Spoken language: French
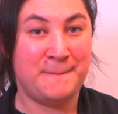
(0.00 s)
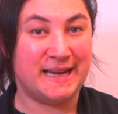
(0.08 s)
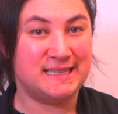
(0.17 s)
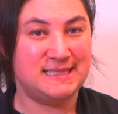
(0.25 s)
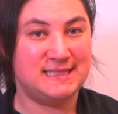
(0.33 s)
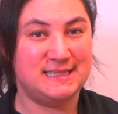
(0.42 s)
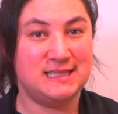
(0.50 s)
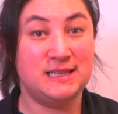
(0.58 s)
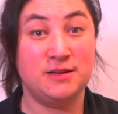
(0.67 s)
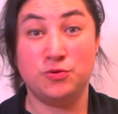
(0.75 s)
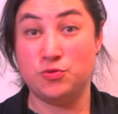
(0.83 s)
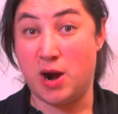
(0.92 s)

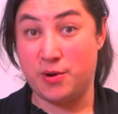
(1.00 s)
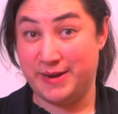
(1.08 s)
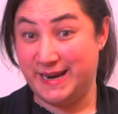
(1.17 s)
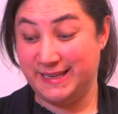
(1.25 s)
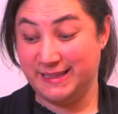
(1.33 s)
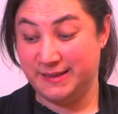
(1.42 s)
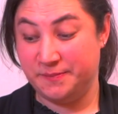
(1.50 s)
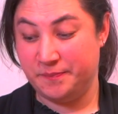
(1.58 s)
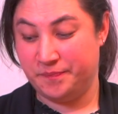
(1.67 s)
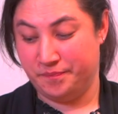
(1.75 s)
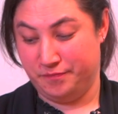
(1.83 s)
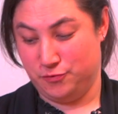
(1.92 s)
ou Warren.
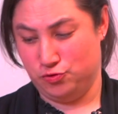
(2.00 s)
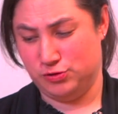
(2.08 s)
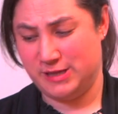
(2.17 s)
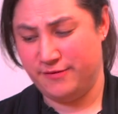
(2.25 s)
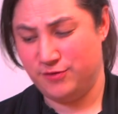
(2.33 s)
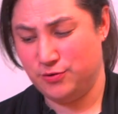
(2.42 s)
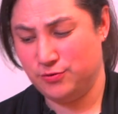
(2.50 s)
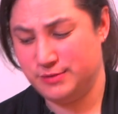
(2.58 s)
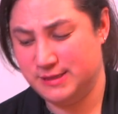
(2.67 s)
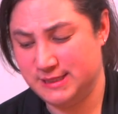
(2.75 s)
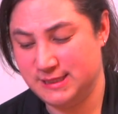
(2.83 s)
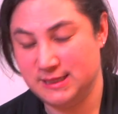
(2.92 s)
Nous avions
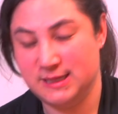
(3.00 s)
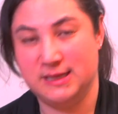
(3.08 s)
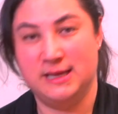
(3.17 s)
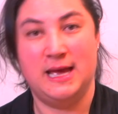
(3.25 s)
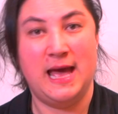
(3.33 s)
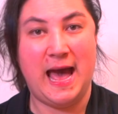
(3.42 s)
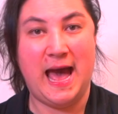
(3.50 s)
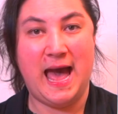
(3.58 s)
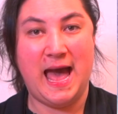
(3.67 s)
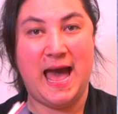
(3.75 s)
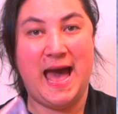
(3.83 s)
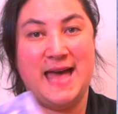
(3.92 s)
aussi
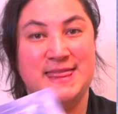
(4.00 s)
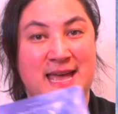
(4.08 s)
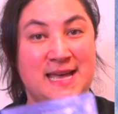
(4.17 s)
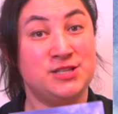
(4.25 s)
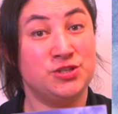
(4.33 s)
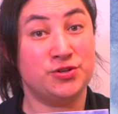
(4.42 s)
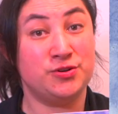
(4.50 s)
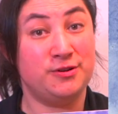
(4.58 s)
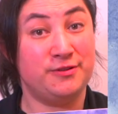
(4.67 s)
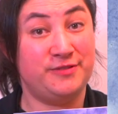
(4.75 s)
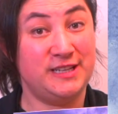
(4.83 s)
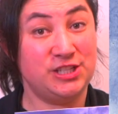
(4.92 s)
Anna
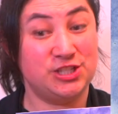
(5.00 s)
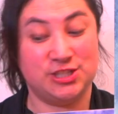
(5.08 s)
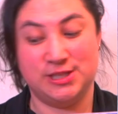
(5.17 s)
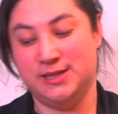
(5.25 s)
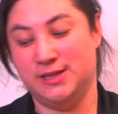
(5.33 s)
Sokolovic.